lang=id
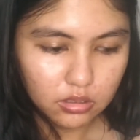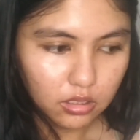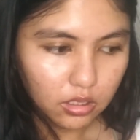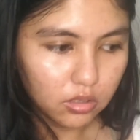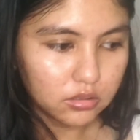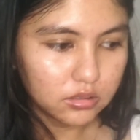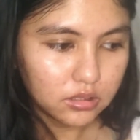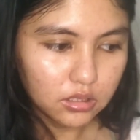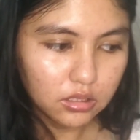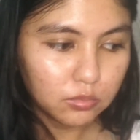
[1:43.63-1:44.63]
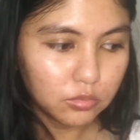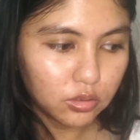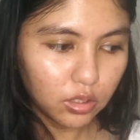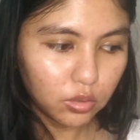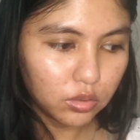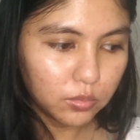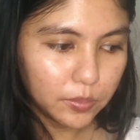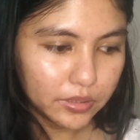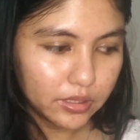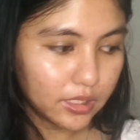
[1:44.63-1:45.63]
concealer menurut aku lebih
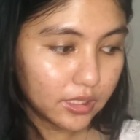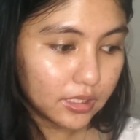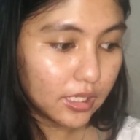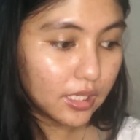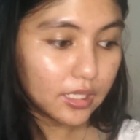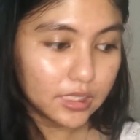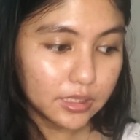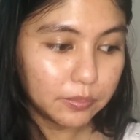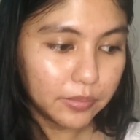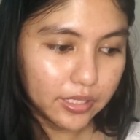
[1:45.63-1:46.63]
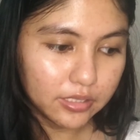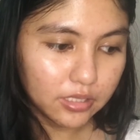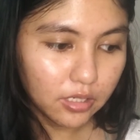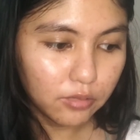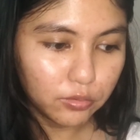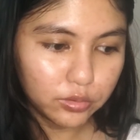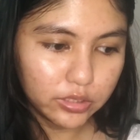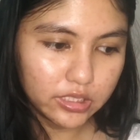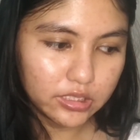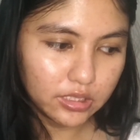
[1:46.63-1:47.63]
penting daripada
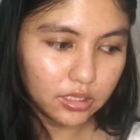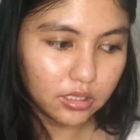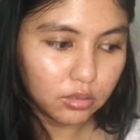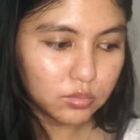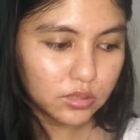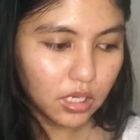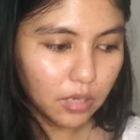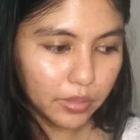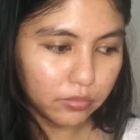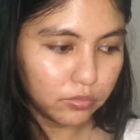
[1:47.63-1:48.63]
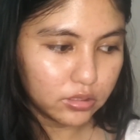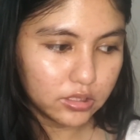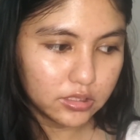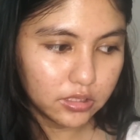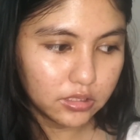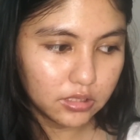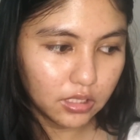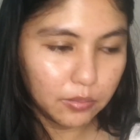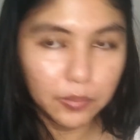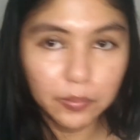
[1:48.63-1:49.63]
foundation aku bisa nggak pakai foundation
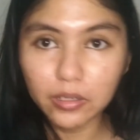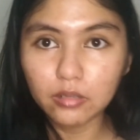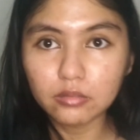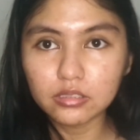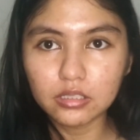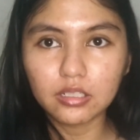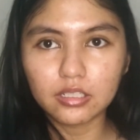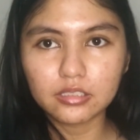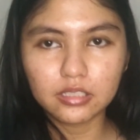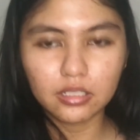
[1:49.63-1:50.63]
selama pakai concealer aja